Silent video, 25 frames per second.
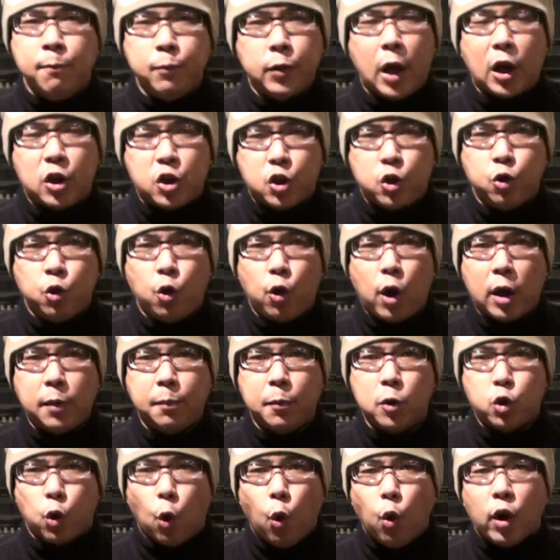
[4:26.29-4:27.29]
薬師如来
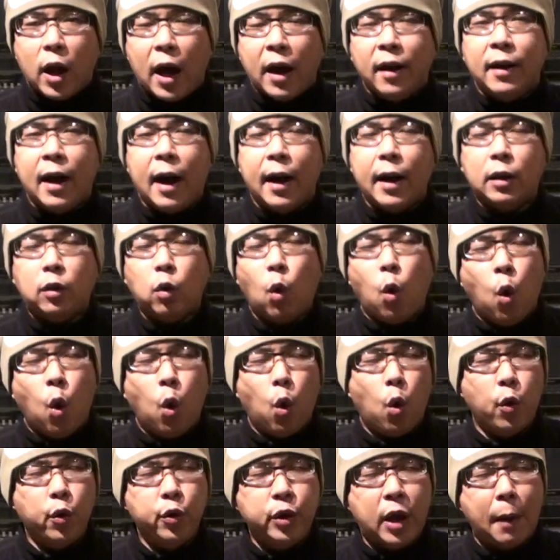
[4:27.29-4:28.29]
の昇乱あれと
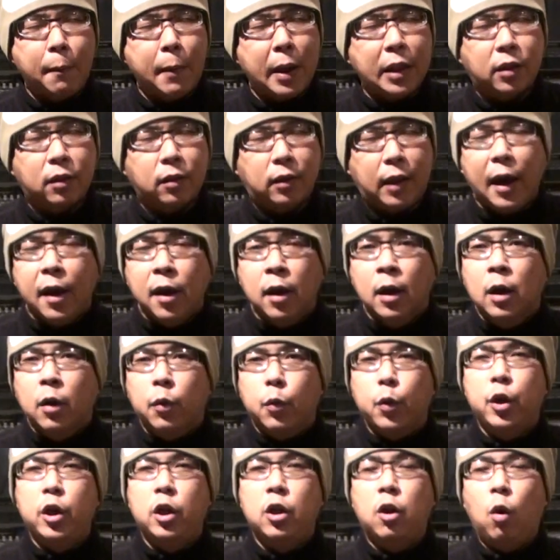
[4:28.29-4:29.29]
法を敬って、
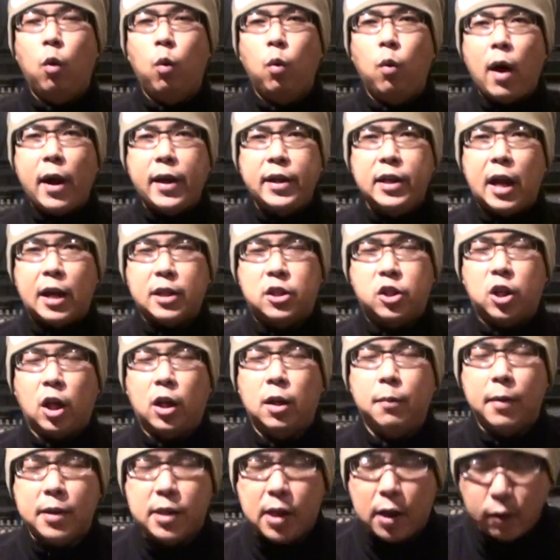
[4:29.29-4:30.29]
ウイローはいらっしゃ
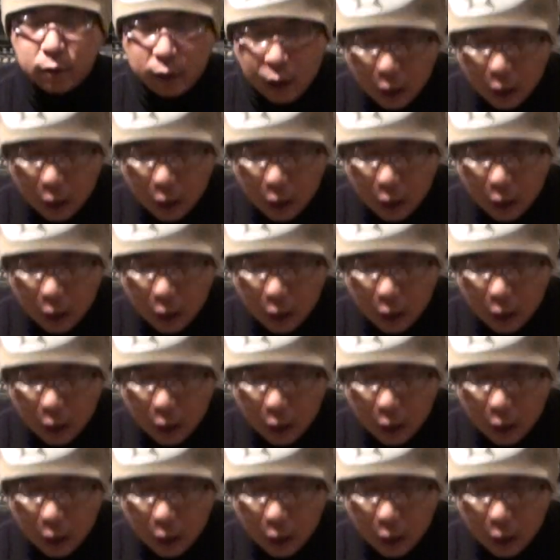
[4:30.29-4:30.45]
りません